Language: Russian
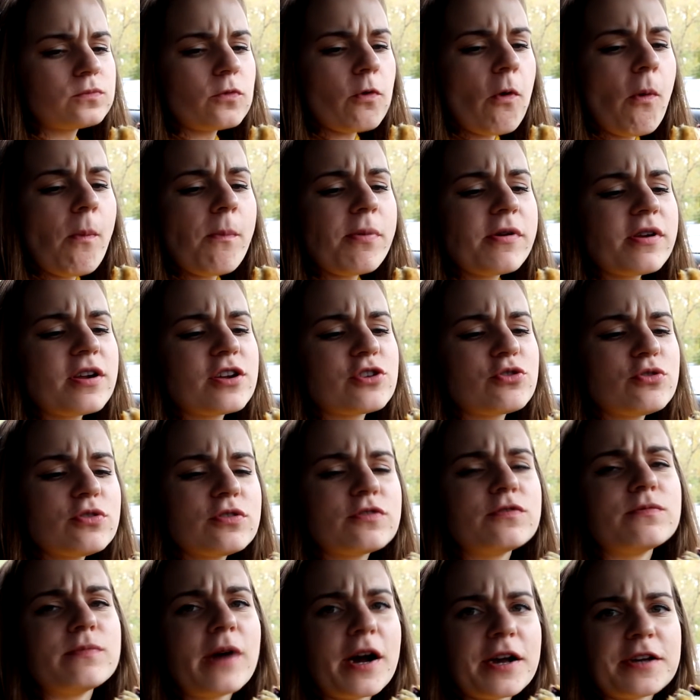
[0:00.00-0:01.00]
Ну, пирожок
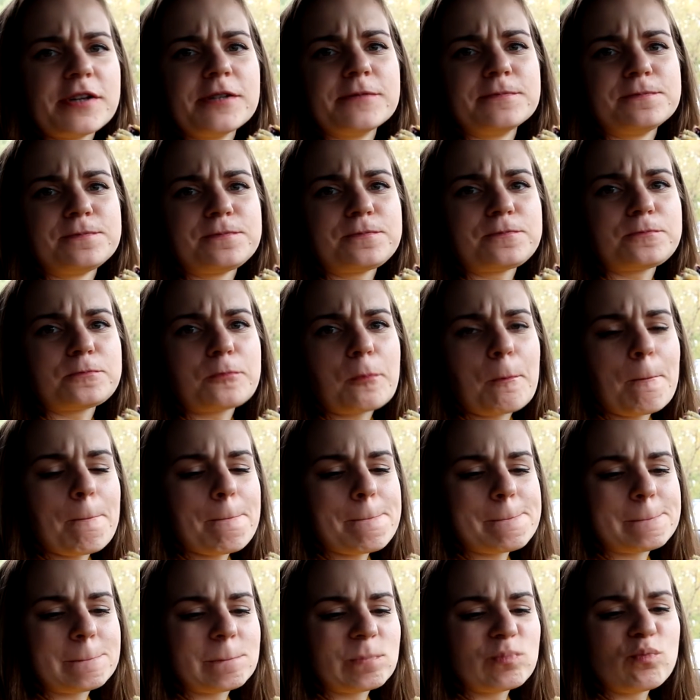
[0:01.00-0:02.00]
в мате.
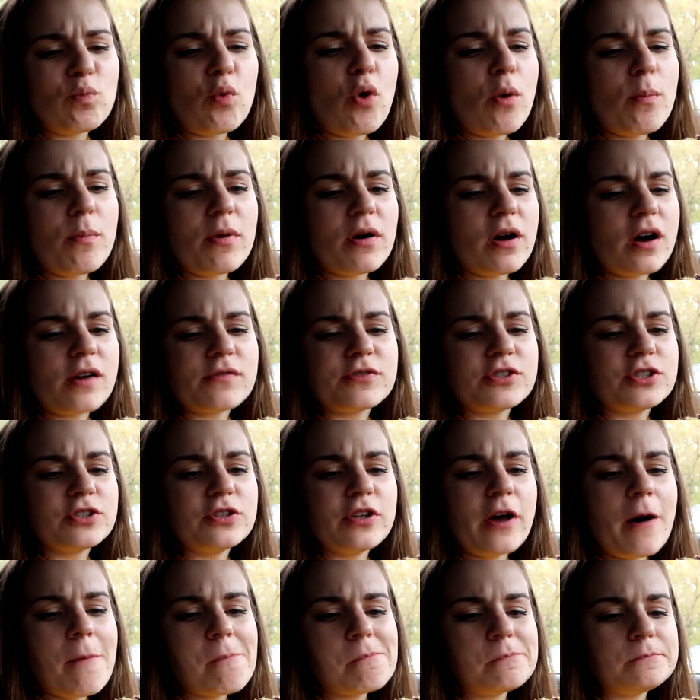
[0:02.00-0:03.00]
Бомба, как
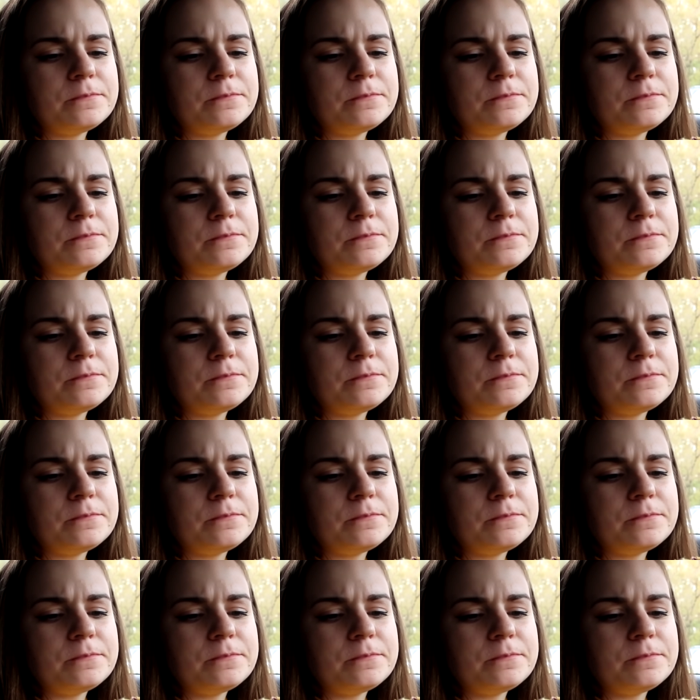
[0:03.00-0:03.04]
всегда.